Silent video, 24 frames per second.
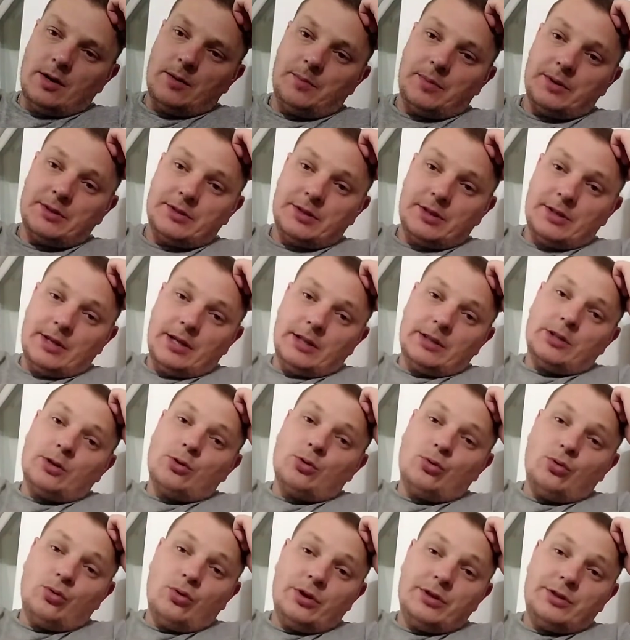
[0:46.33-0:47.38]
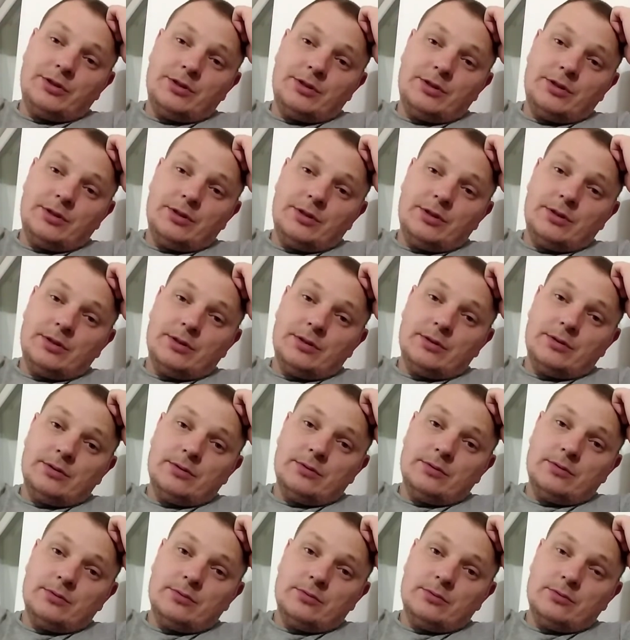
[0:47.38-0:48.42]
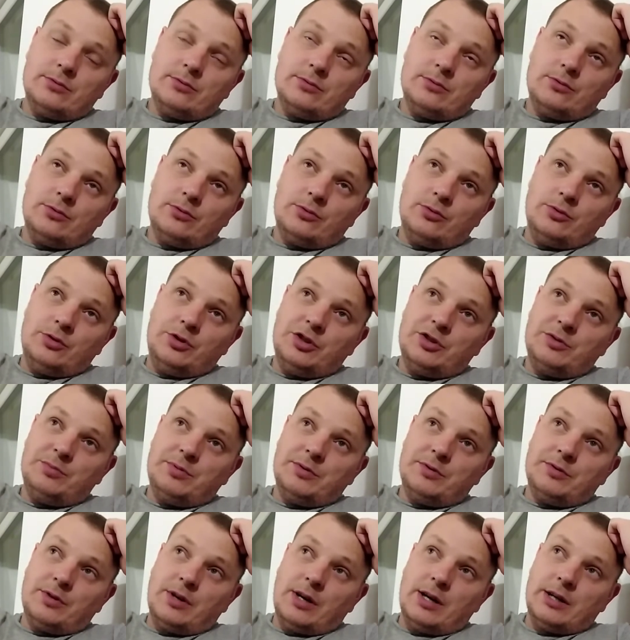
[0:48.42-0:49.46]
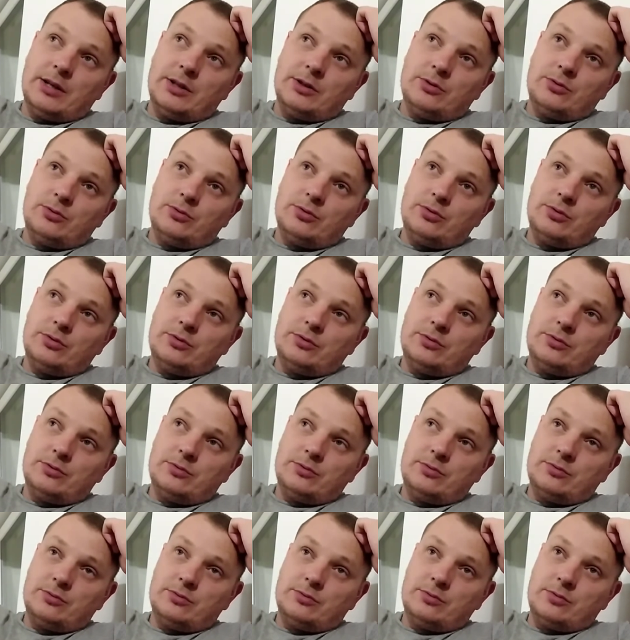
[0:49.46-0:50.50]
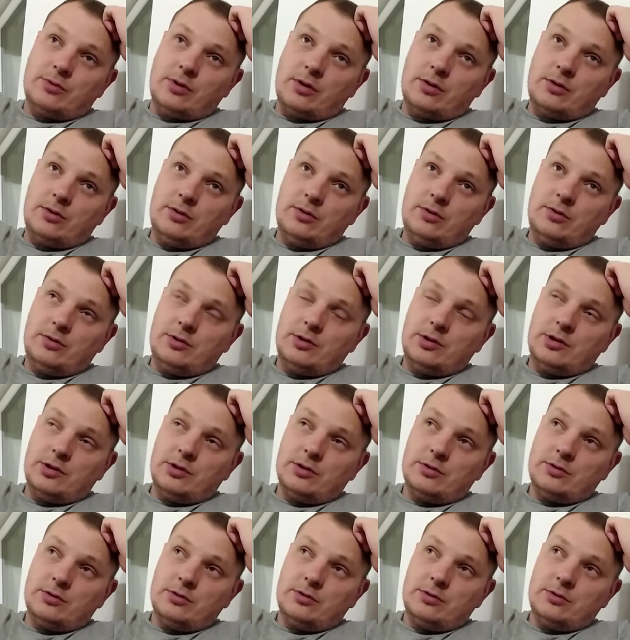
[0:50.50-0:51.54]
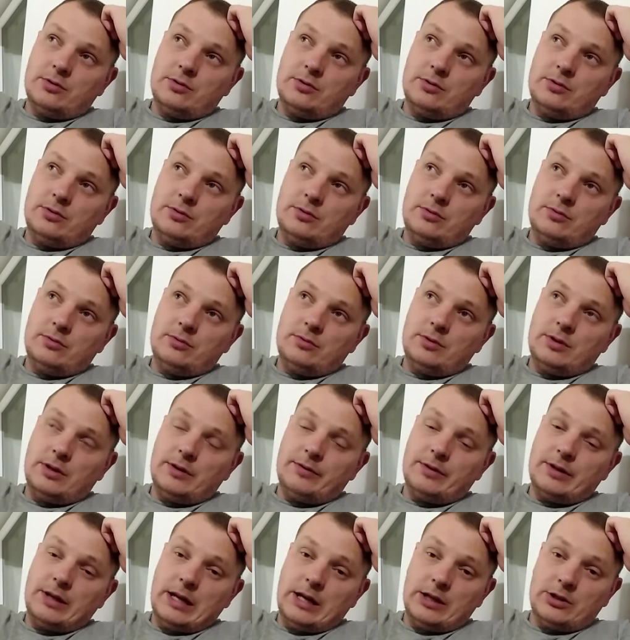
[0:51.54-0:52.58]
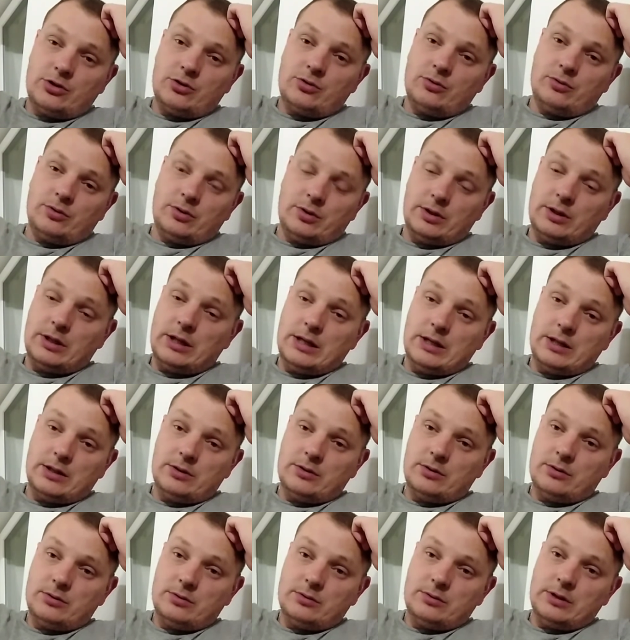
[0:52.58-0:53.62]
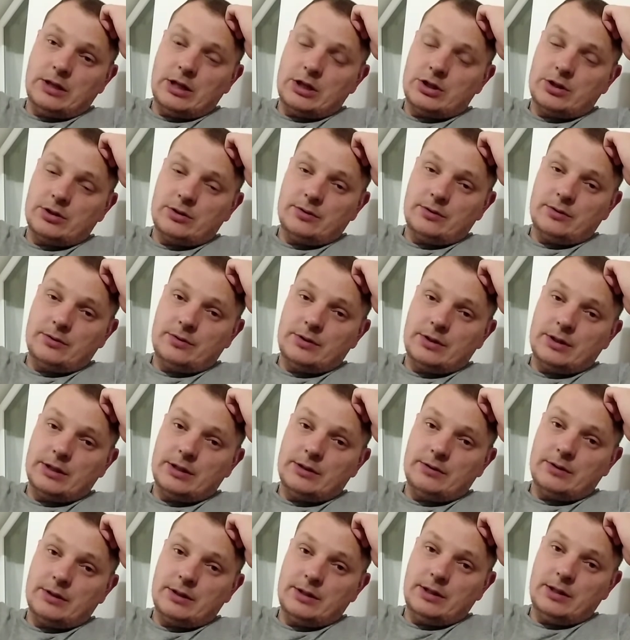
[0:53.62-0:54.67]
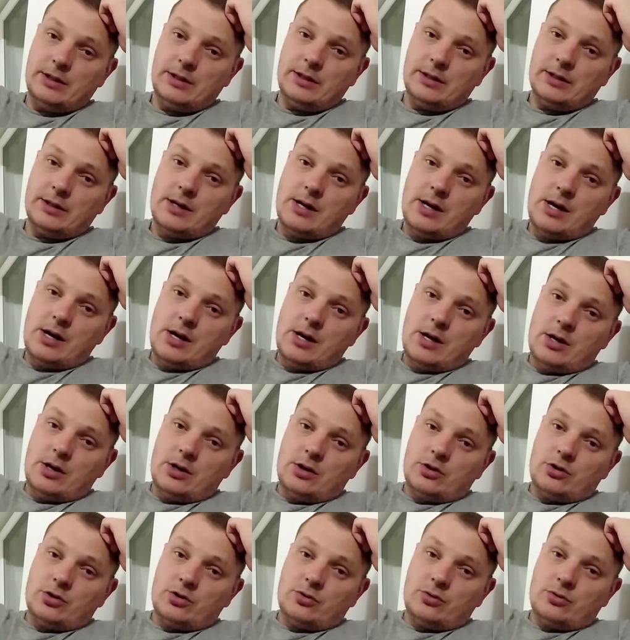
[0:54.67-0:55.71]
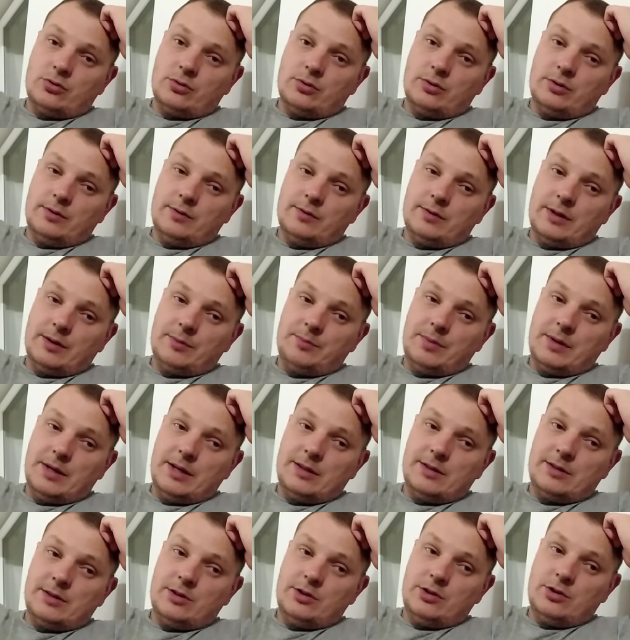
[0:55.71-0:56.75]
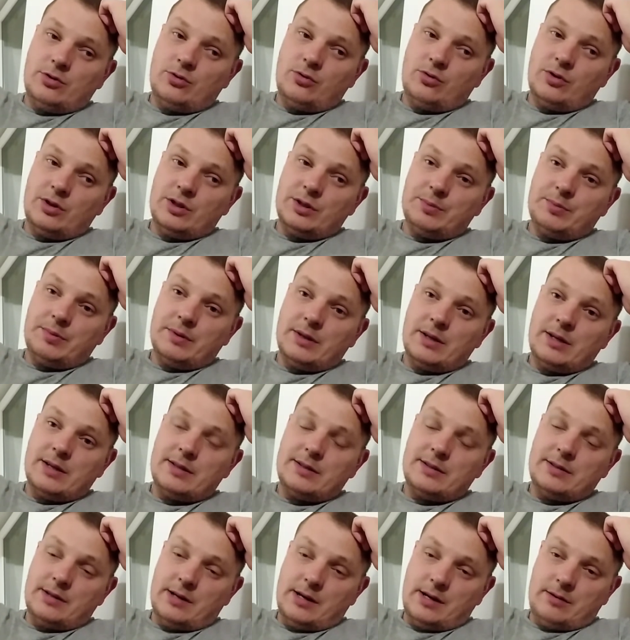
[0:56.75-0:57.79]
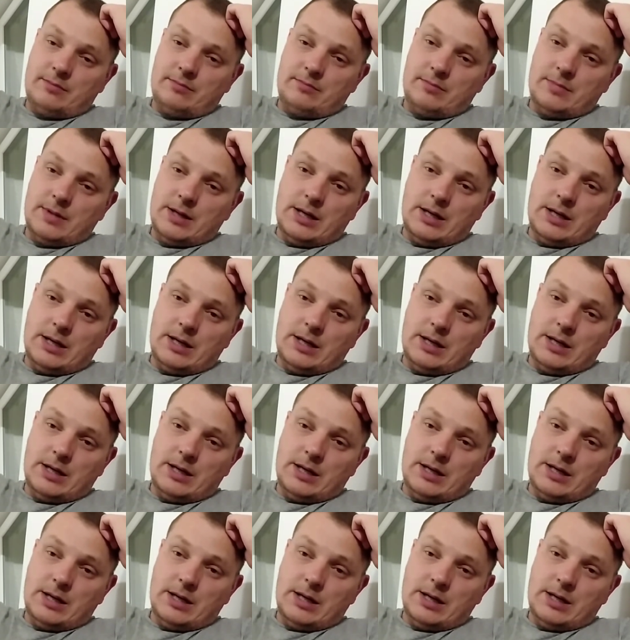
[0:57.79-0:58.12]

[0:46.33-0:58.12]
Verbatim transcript: постоянно гости у них бывают, то есть такие интересные, говорят, что вот когда наши все говорили, что европейцы не ходят по гостям.